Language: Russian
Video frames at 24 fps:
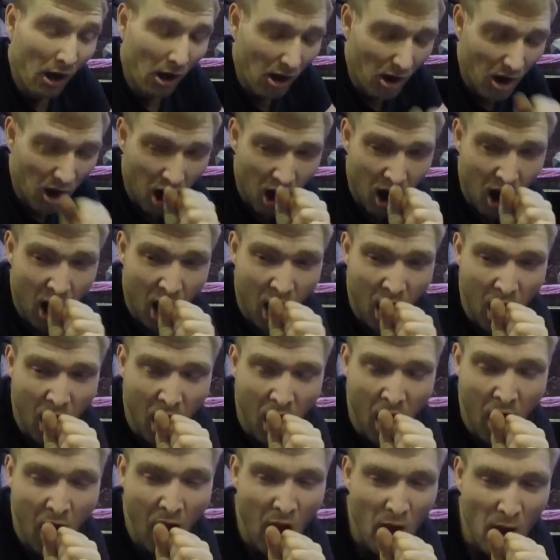
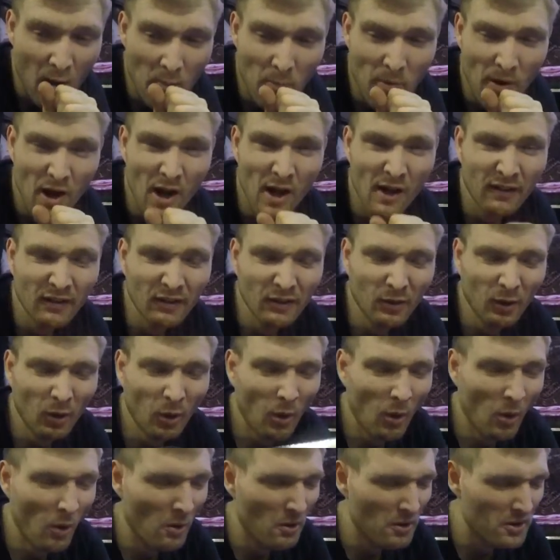Ох,
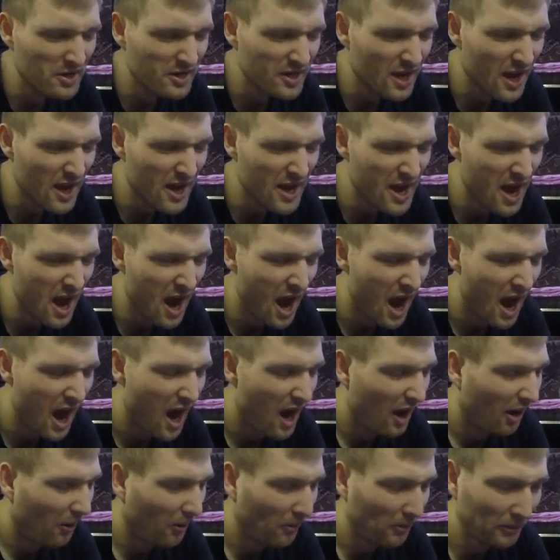проснулся
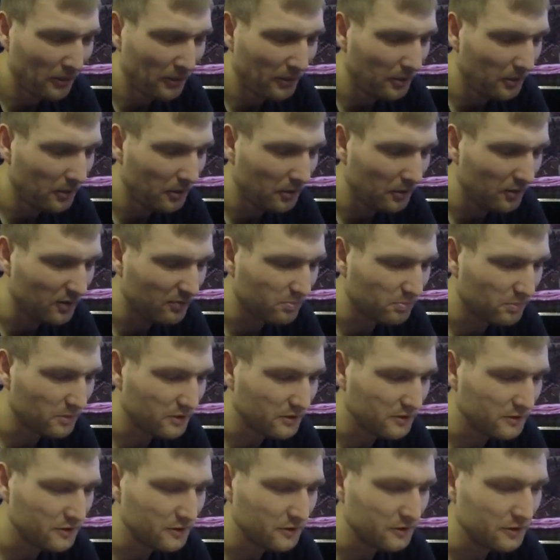я, ой,
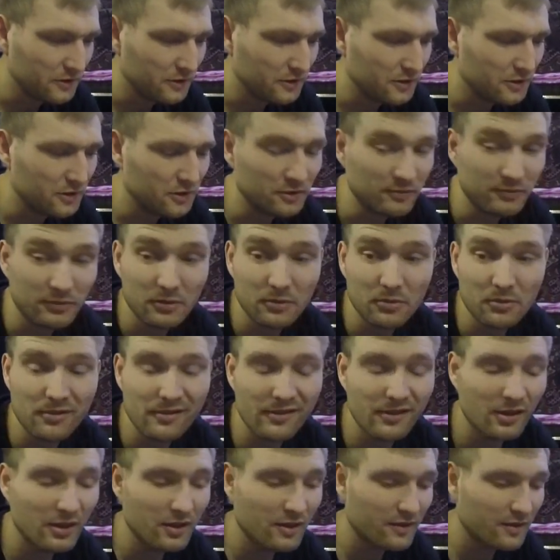господи,
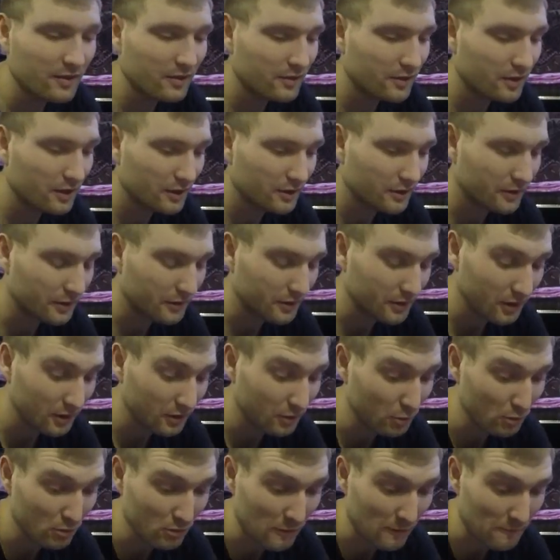выгружаться надо.
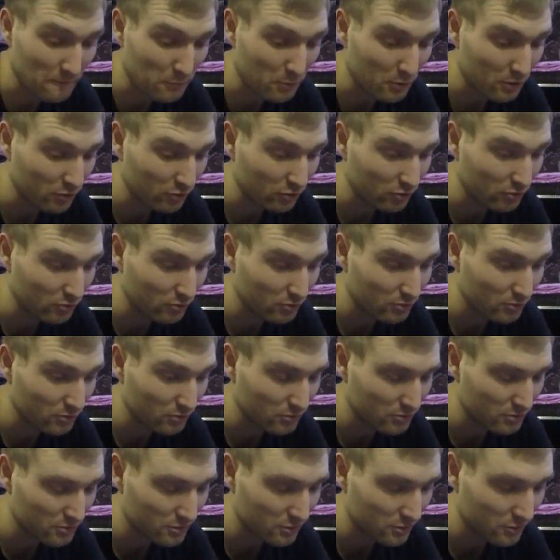Я только
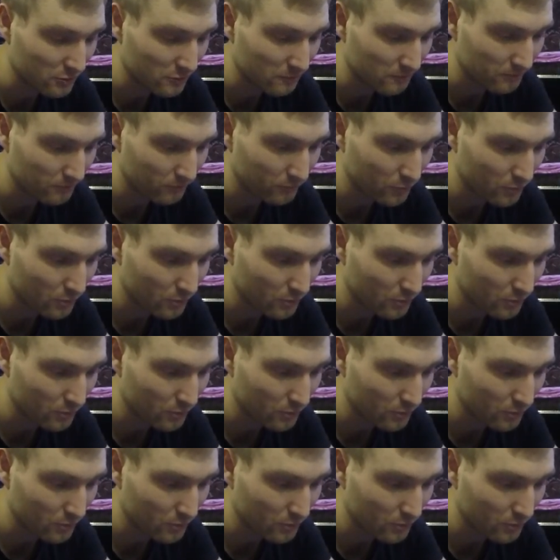проснулся.